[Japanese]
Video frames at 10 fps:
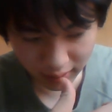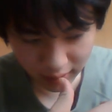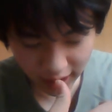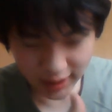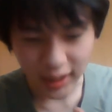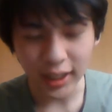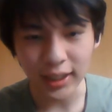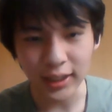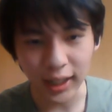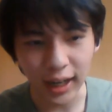出さなかっ
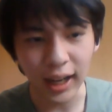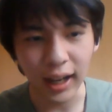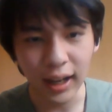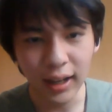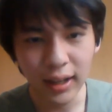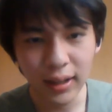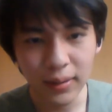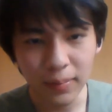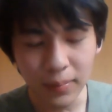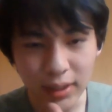たら
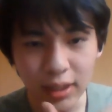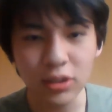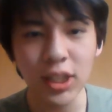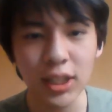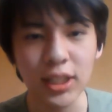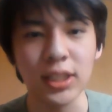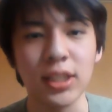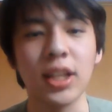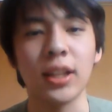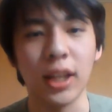めちゃくちゃいい
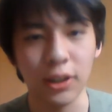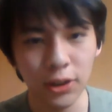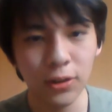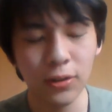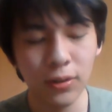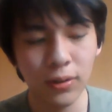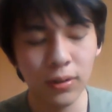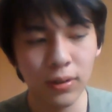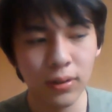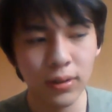1年だよ。
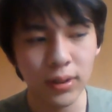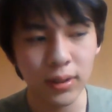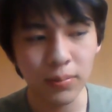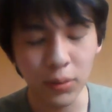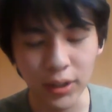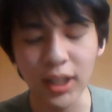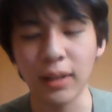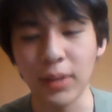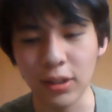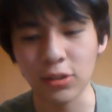もう一
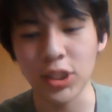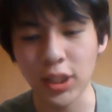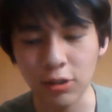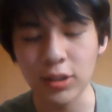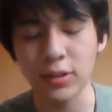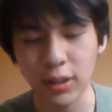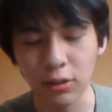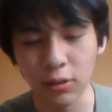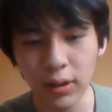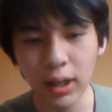回勉強し直すっていう
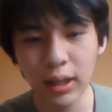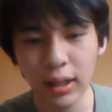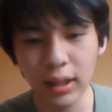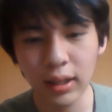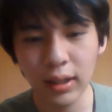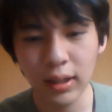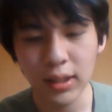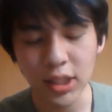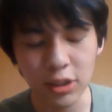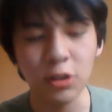のは
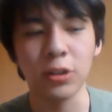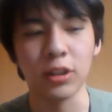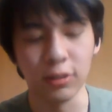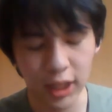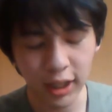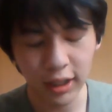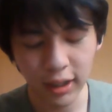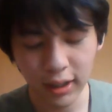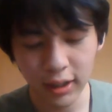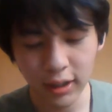しんどいけどね。
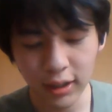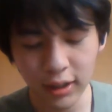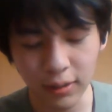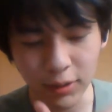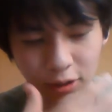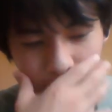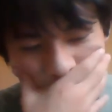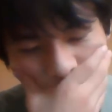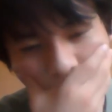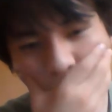でもちょっと
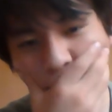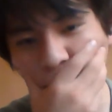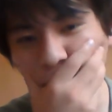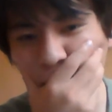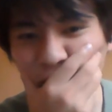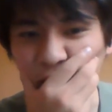高い